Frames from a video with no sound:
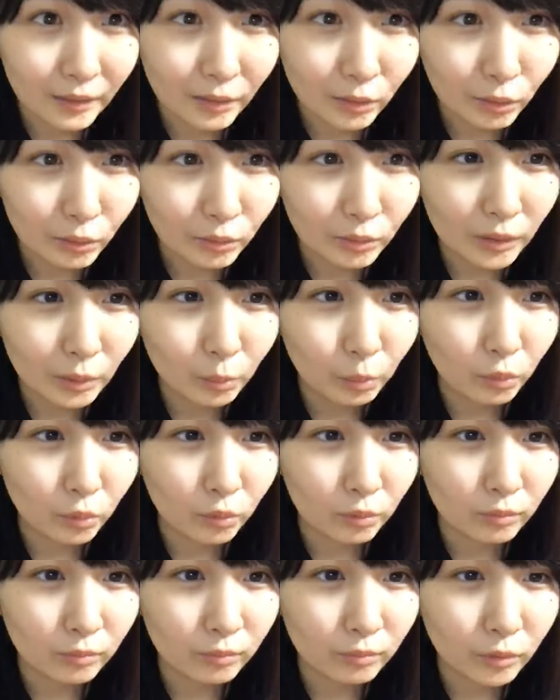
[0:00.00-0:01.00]
そうで
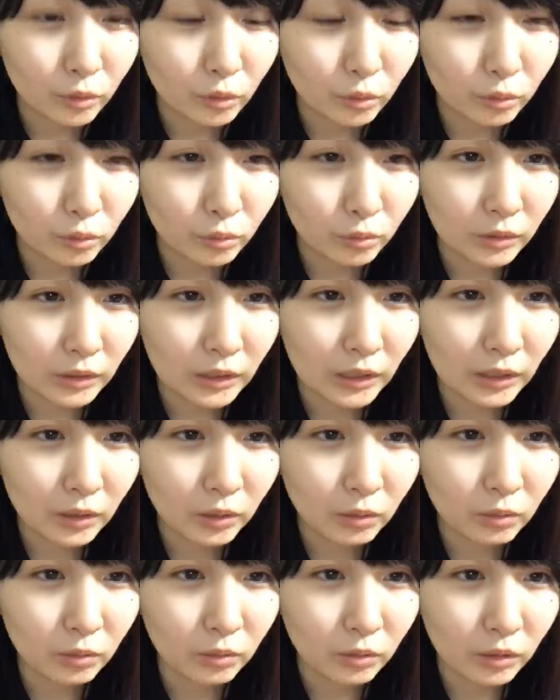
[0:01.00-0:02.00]
もそう結
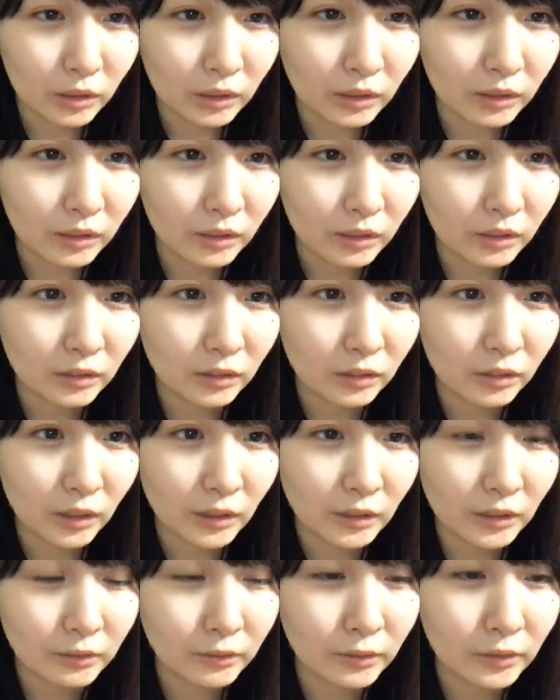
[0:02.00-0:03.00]
構ねああいう現
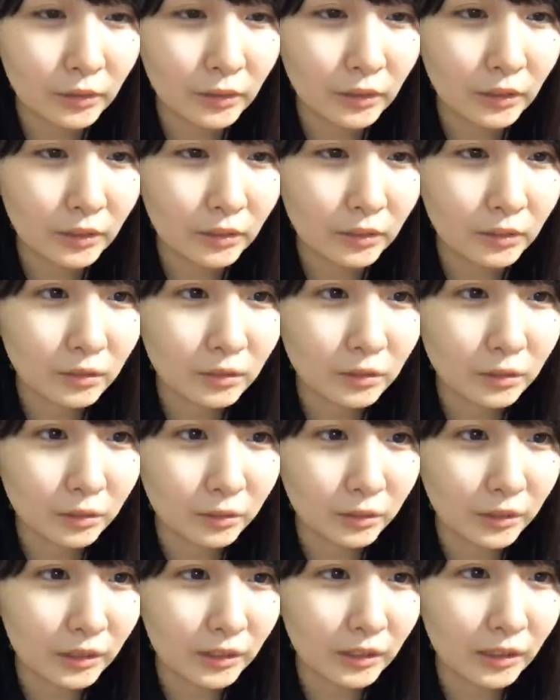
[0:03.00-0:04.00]
れやすい
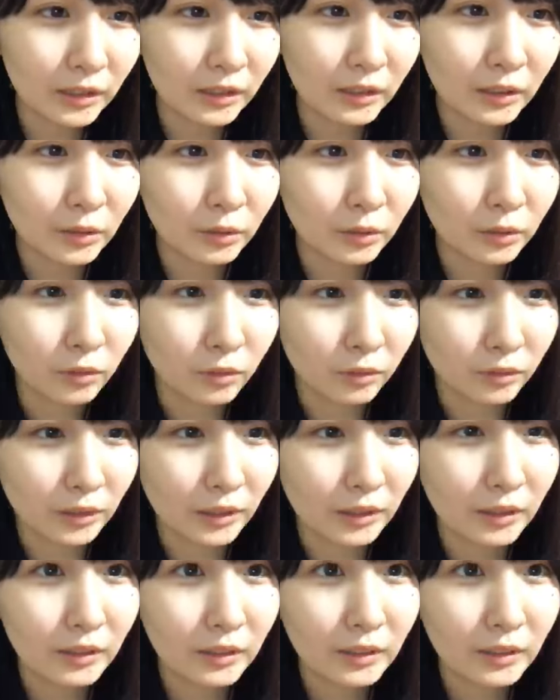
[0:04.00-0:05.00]
ので755は